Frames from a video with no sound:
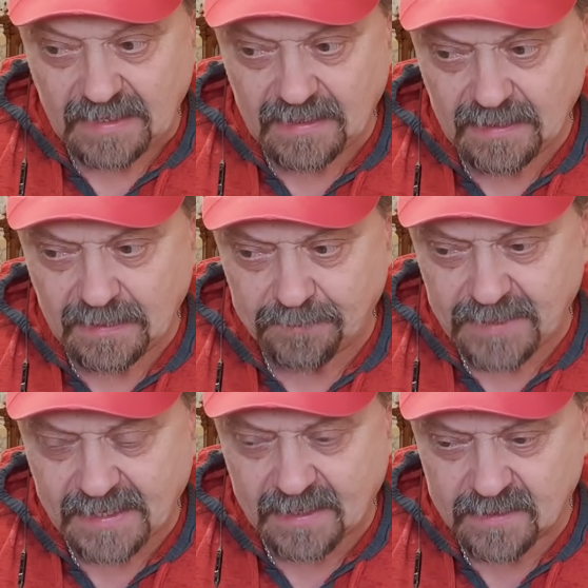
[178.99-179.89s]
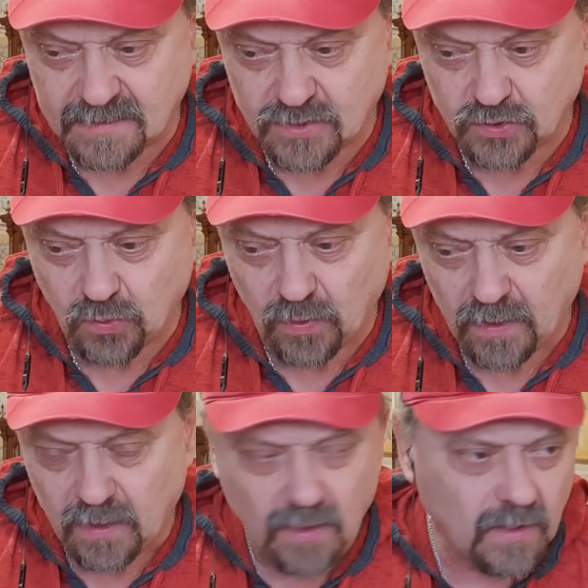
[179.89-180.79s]
А, мне кажется, что
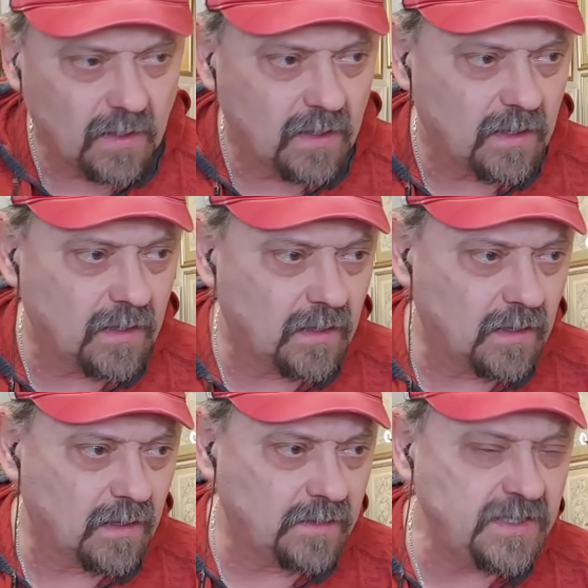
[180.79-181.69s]
э,